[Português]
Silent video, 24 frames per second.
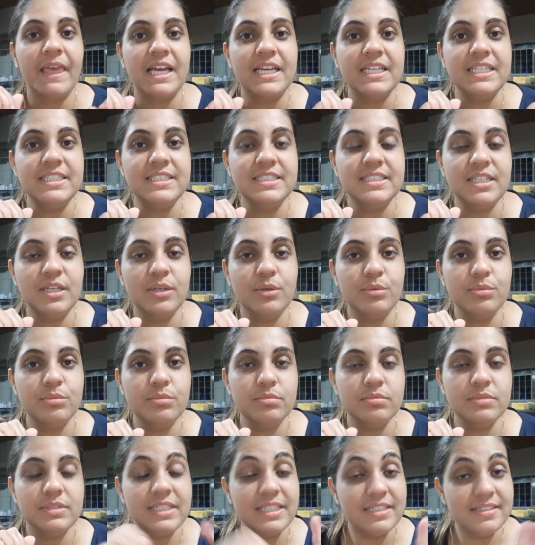
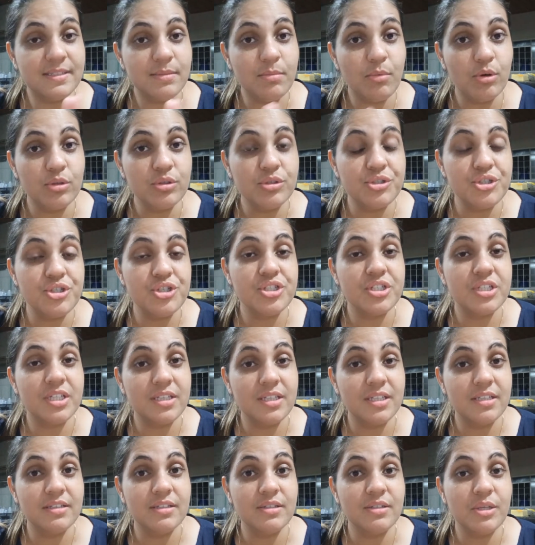Então, desse modo, a gente está
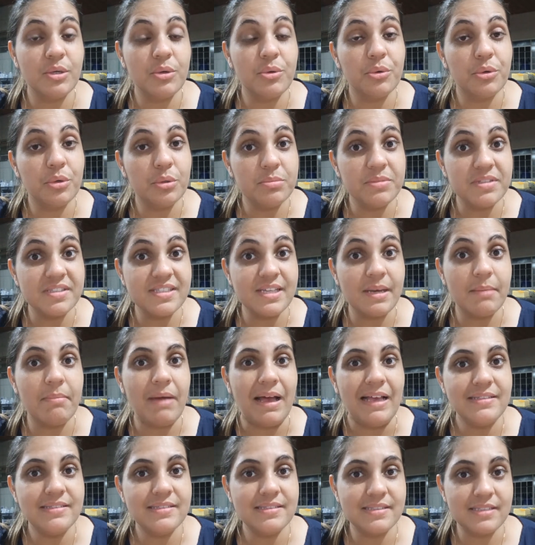tentando economizar
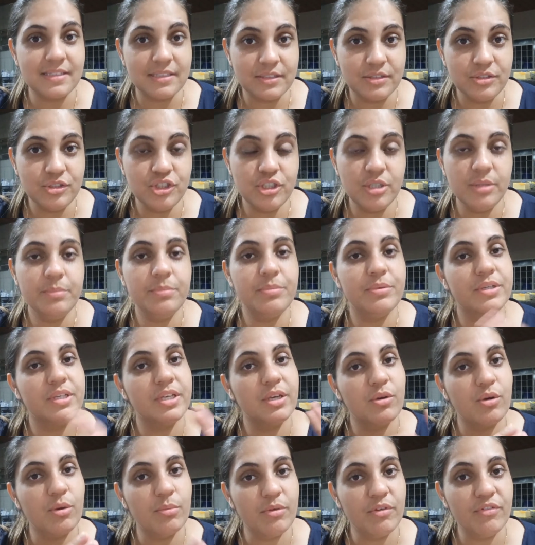bastante,
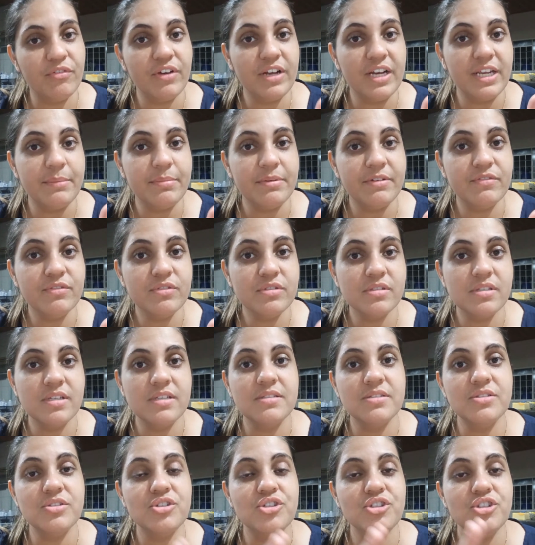porque, como eu falei para
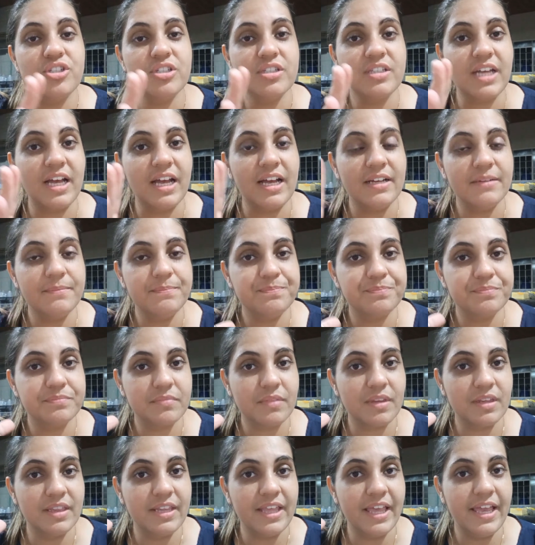vocês, a gente está
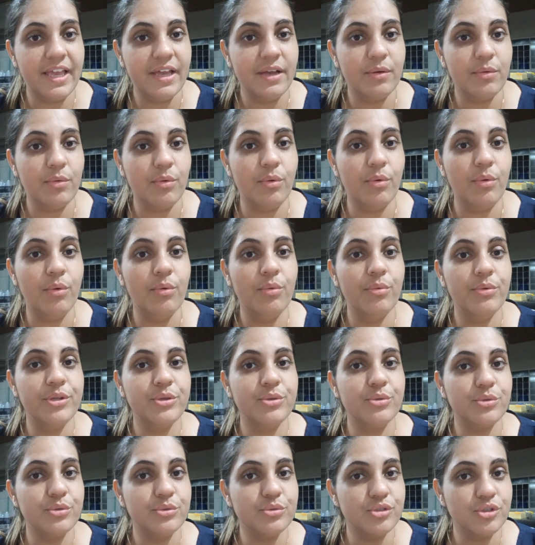né, com o
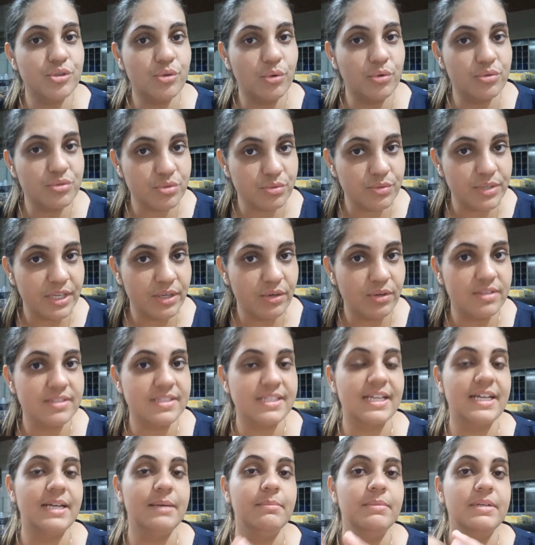intuito de construir a
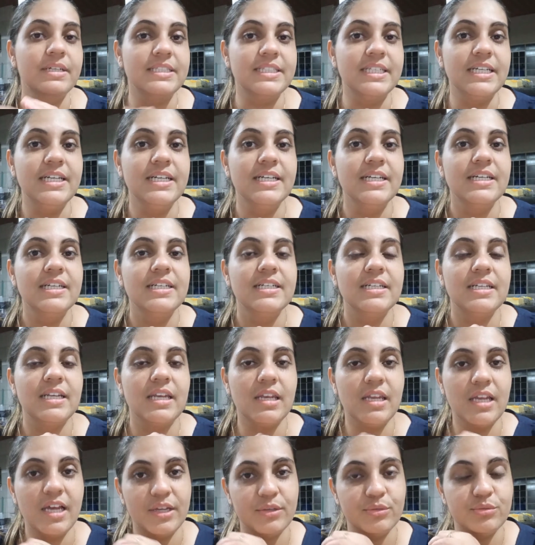nossa cabana
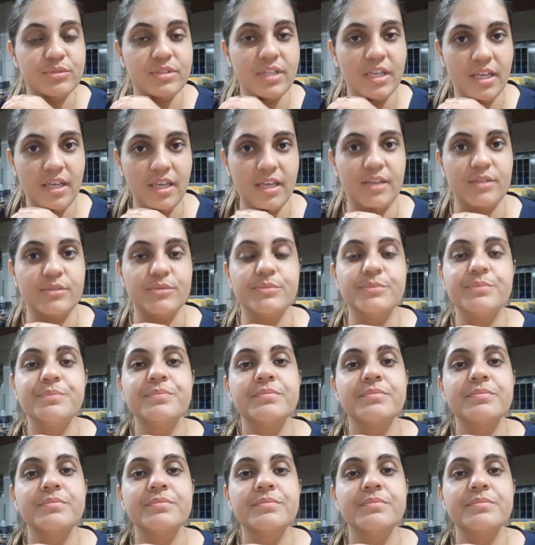lá no terreno.